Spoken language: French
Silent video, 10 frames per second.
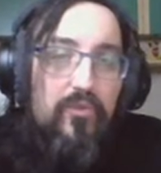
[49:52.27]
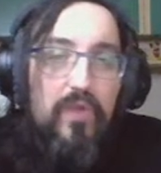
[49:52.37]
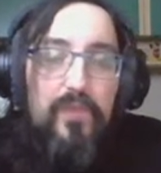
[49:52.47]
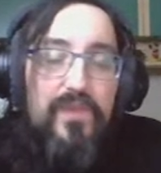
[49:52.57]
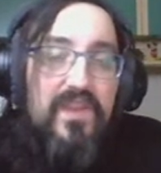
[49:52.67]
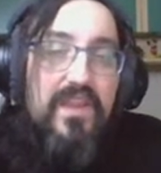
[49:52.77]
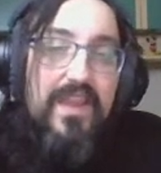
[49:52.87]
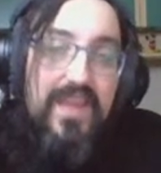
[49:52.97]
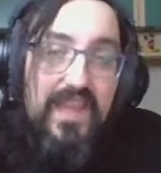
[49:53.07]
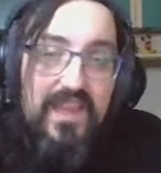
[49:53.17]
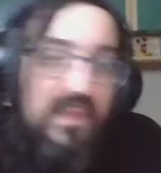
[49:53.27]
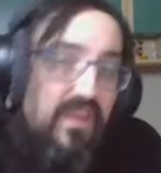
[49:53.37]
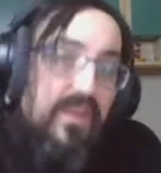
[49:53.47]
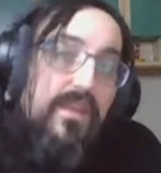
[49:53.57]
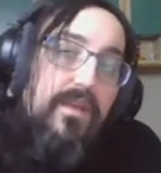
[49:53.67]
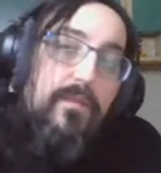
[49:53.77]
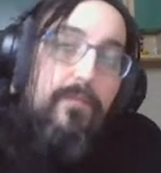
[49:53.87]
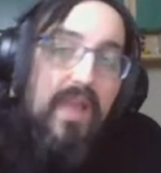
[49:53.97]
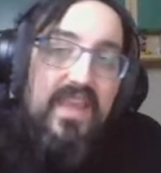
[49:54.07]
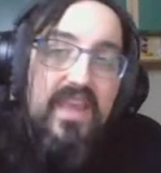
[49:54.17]
Noirépine, Inni,
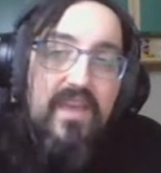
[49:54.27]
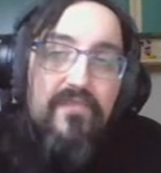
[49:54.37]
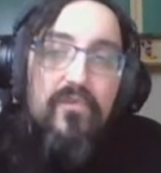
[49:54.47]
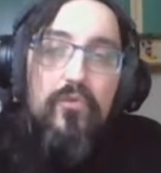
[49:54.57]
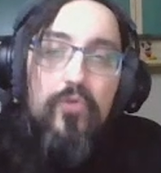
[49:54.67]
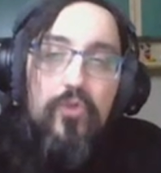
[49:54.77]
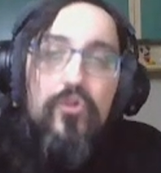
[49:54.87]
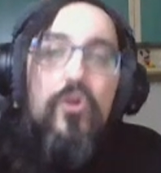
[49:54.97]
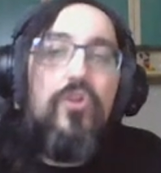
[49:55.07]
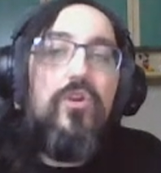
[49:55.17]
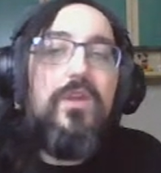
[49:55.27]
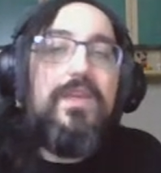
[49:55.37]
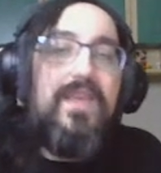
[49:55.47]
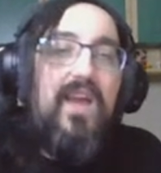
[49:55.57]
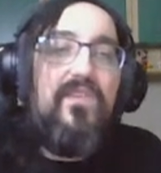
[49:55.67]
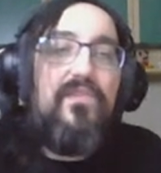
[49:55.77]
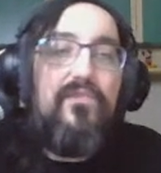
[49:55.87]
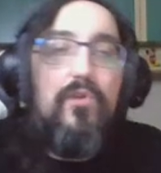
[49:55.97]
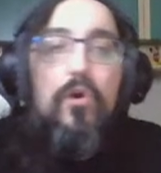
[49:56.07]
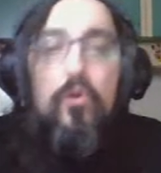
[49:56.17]
Maiev, Neneuil,
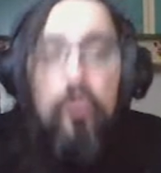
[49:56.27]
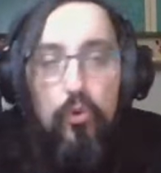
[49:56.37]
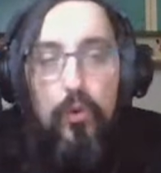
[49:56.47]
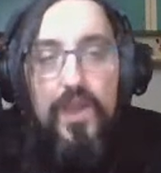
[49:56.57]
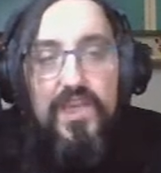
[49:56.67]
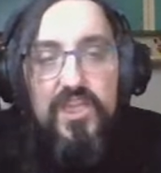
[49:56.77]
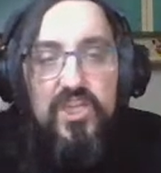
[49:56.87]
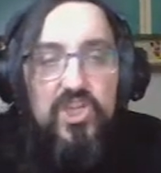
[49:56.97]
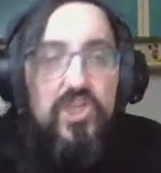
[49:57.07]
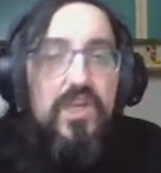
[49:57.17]
Carniflore, Leroy Lich,